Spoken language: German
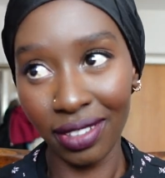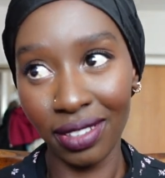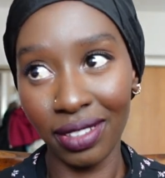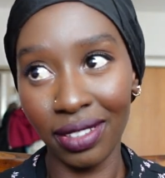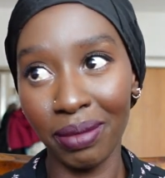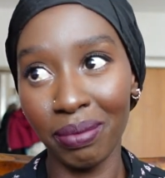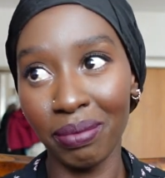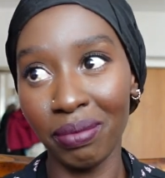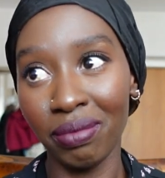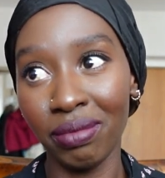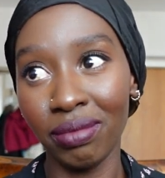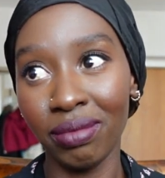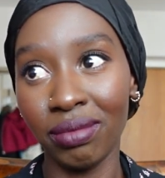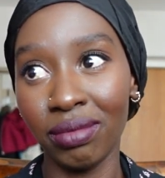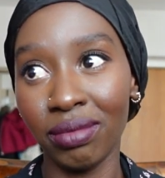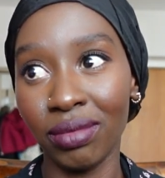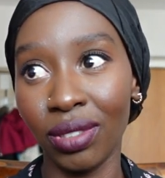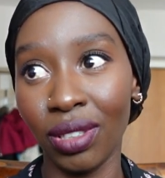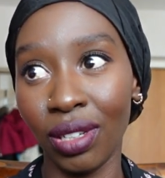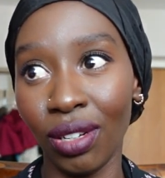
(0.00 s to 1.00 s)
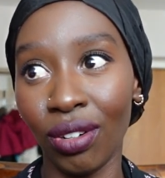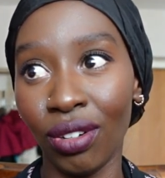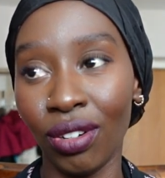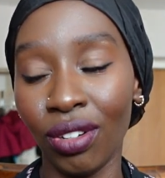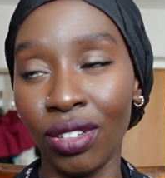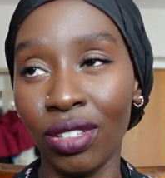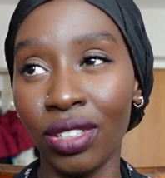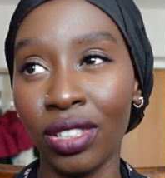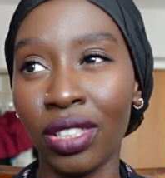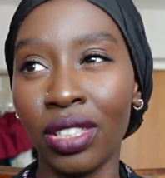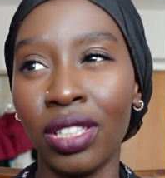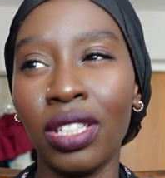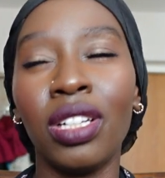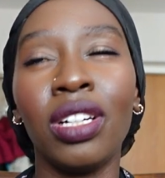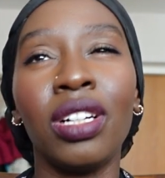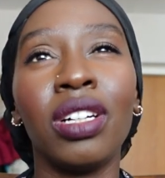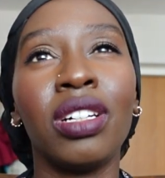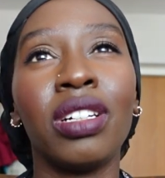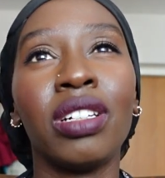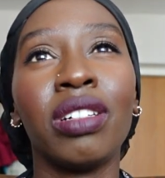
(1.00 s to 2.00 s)
Ähm, genau.
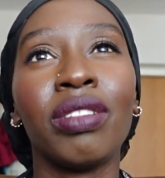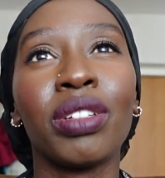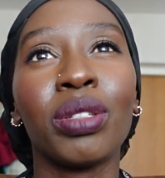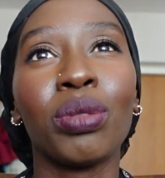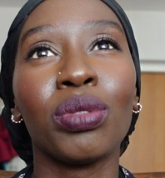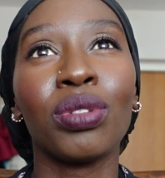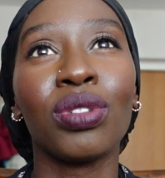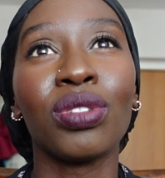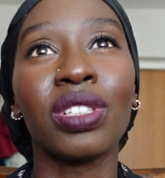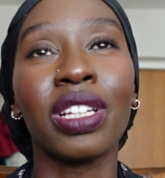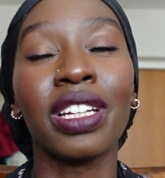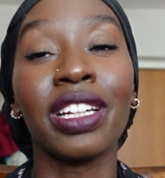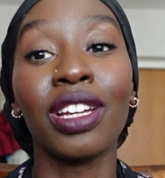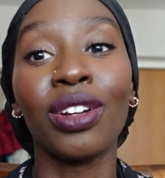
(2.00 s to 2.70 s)
Was wollte ich noch sagen?